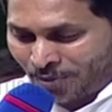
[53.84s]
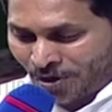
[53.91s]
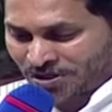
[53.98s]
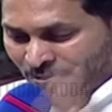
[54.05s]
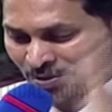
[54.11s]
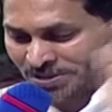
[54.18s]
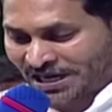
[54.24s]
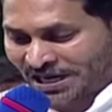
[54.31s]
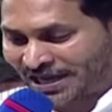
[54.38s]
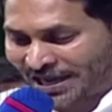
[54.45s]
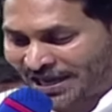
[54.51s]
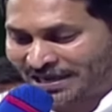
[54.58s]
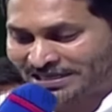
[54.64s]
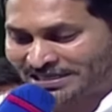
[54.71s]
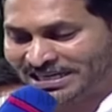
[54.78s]
పొదుపు
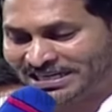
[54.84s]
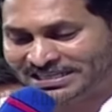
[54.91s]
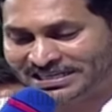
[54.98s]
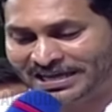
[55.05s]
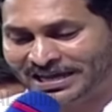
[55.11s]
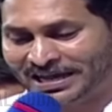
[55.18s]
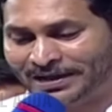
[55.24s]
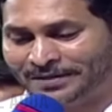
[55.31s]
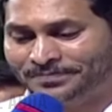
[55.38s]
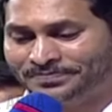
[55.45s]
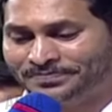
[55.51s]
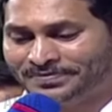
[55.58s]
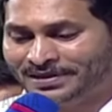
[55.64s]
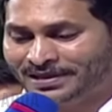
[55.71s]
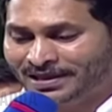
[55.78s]
సంఘాలకు చేసిన
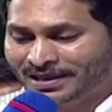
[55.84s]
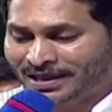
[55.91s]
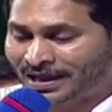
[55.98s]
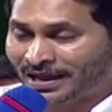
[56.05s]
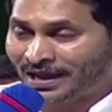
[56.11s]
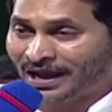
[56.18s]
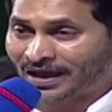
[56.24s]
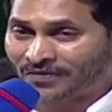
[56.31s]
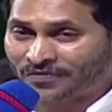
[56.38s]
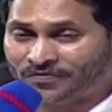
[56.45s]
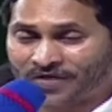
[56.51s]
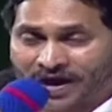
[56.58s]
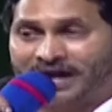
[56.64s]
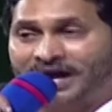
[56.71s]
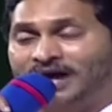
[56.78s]

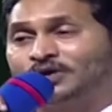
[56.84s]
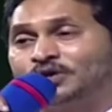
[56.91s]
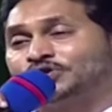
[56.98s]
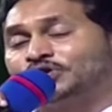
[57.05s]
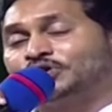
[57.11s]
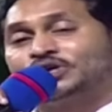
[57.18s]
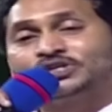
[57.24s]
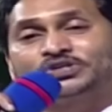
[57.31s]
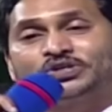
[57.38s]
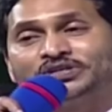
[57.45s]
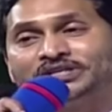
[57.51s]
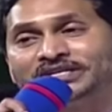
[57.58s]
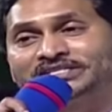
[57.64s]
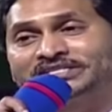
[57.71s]
దగా గుర్తుకొస్తుంది